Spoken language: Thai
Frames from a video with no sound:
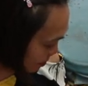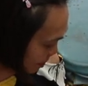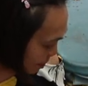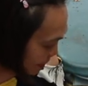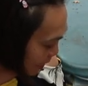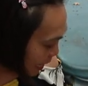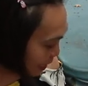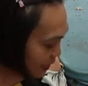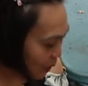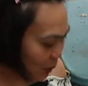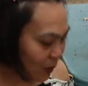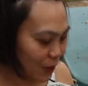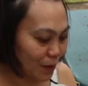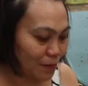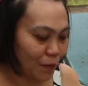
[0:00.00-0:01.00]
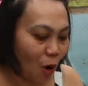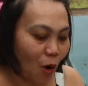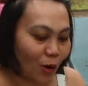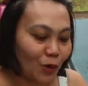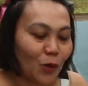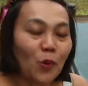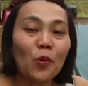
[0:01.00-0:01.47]
ไม่เป็นไรหรอก ขอ
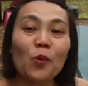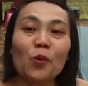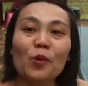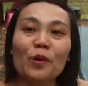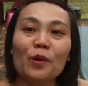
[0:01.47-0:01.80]
งถูก